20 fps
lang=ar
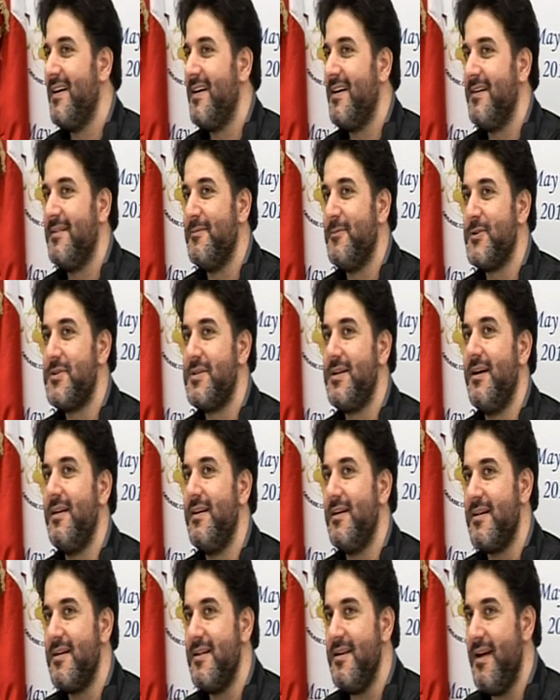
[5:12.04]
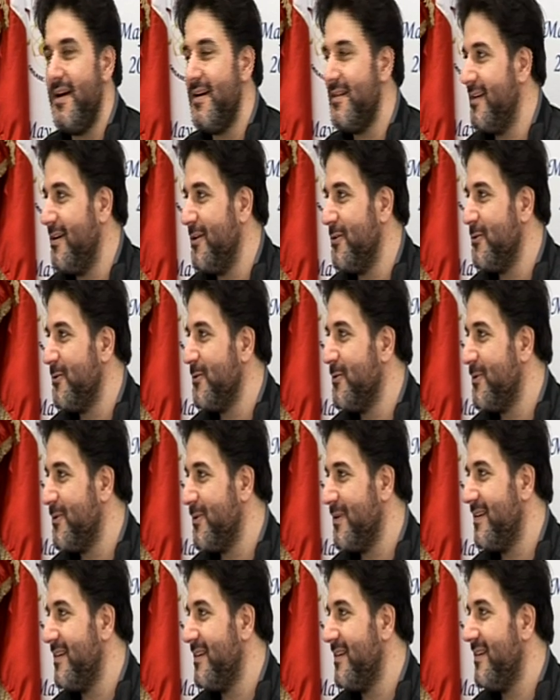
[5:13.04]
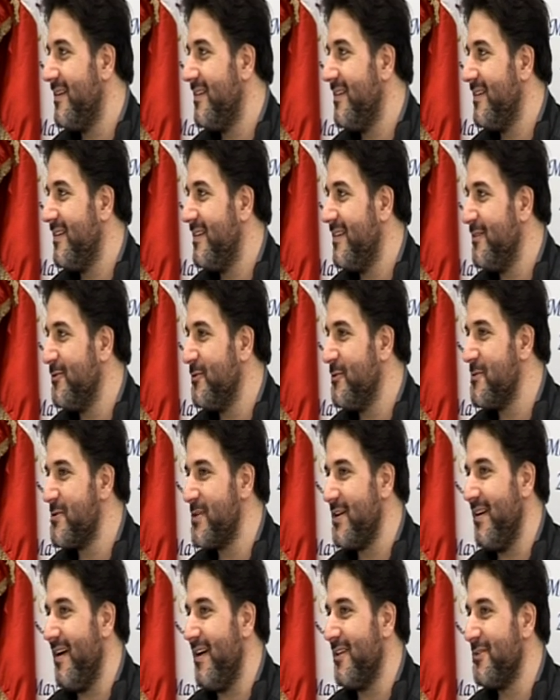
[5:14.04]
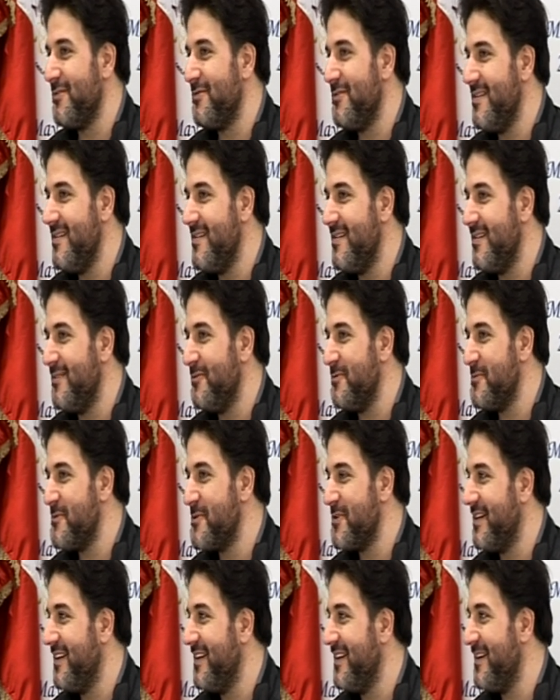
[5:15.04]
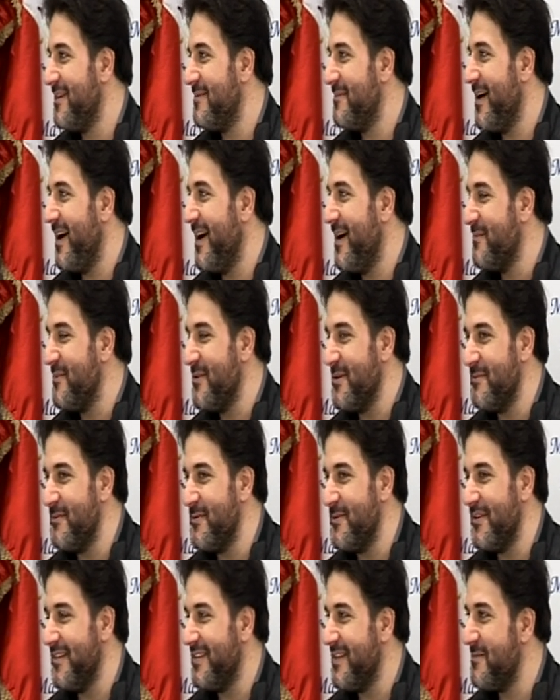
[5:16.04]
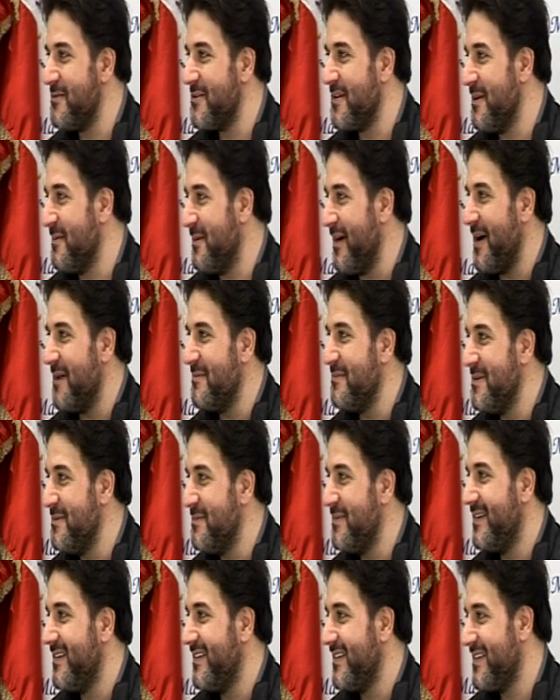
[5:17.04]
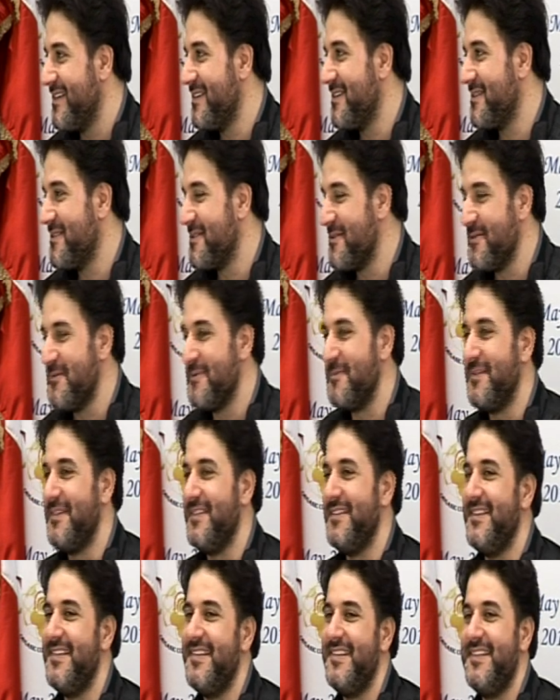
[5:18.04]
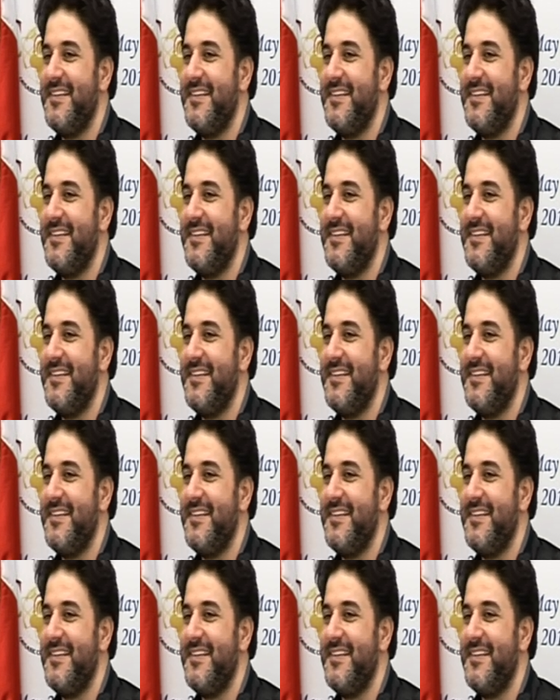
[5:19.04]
آه، بوجهها لكل حدا عنده عنده مشكله عاطفيه عنده مشكله مع حبيبه عنده مشكله مع حبيبها كله بي